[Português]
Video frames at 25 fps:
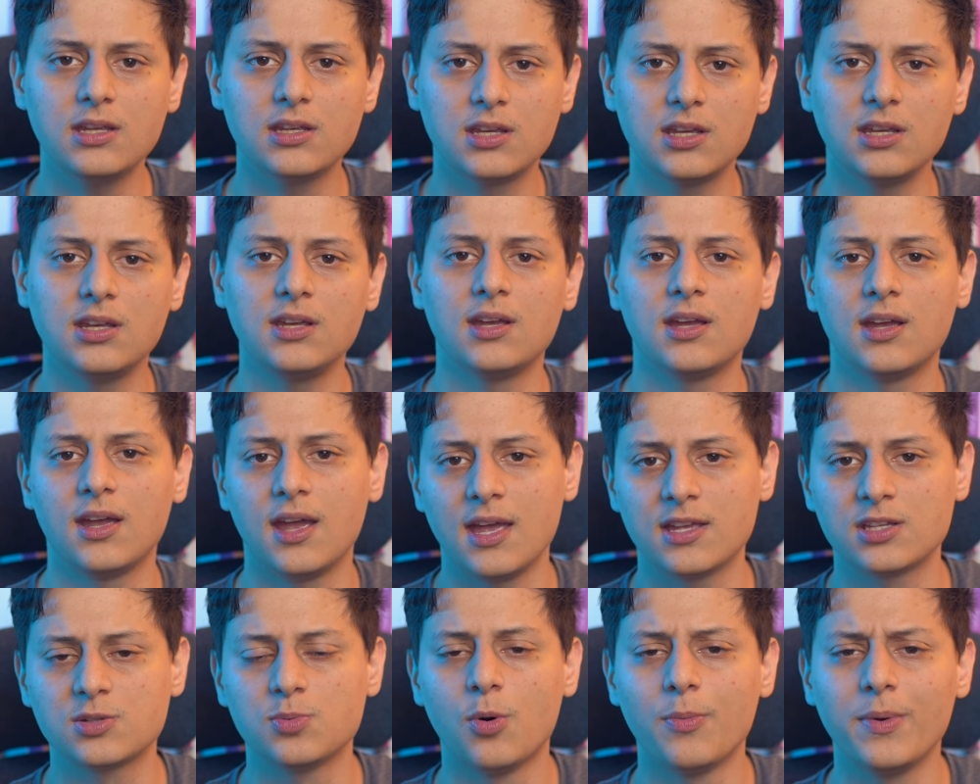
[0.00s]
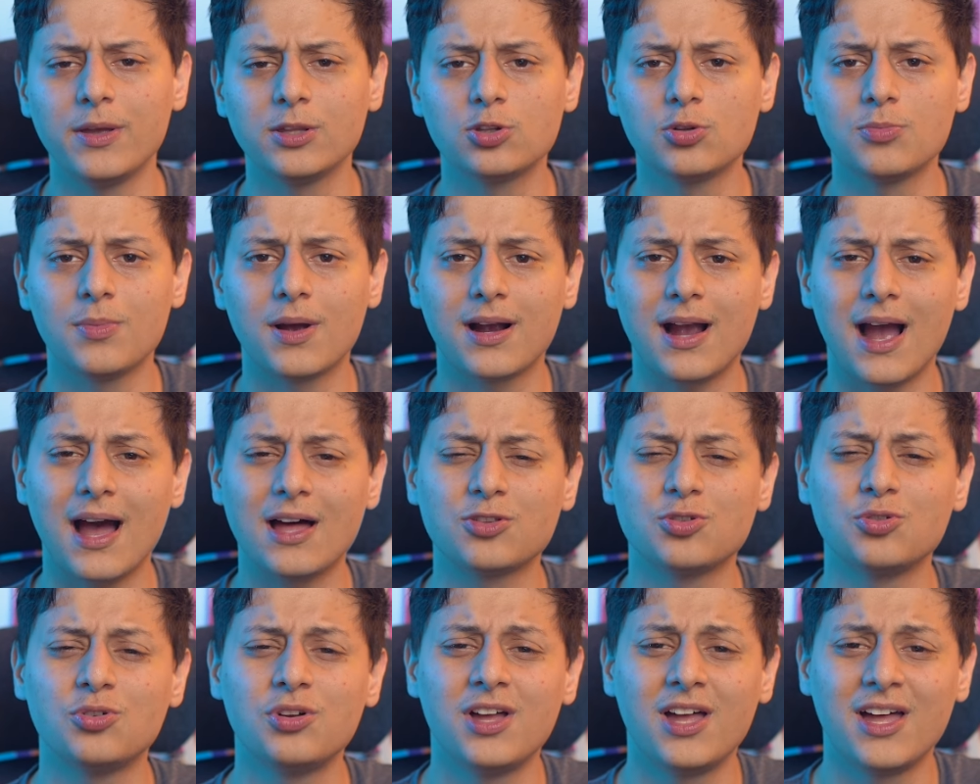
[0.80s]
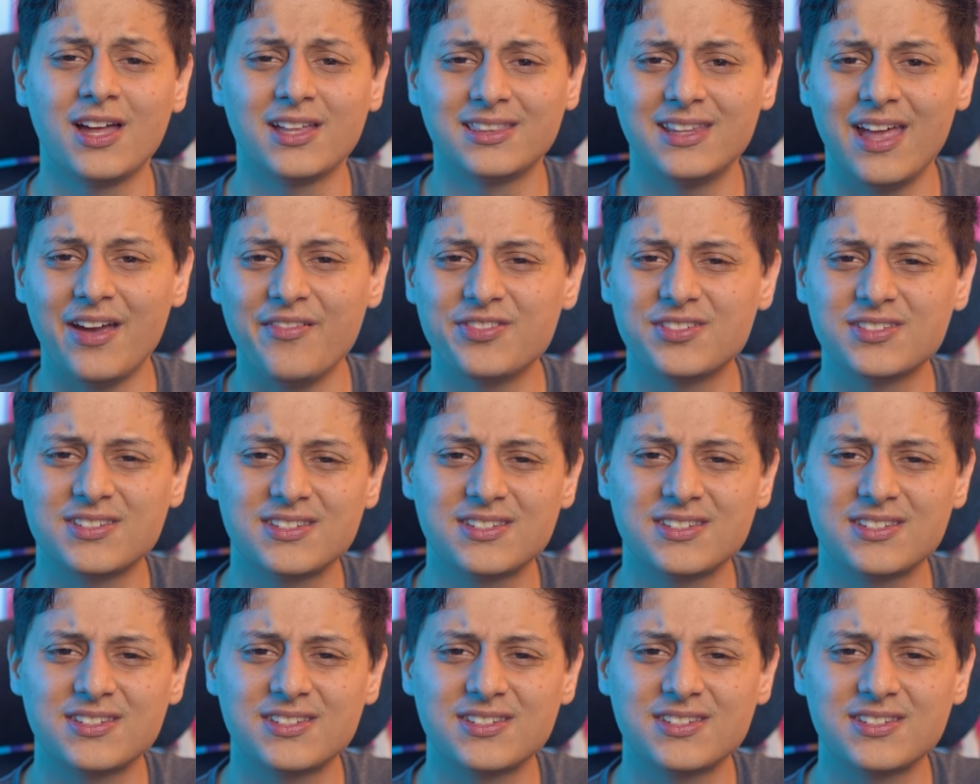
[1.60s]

que esse momento do mercado deve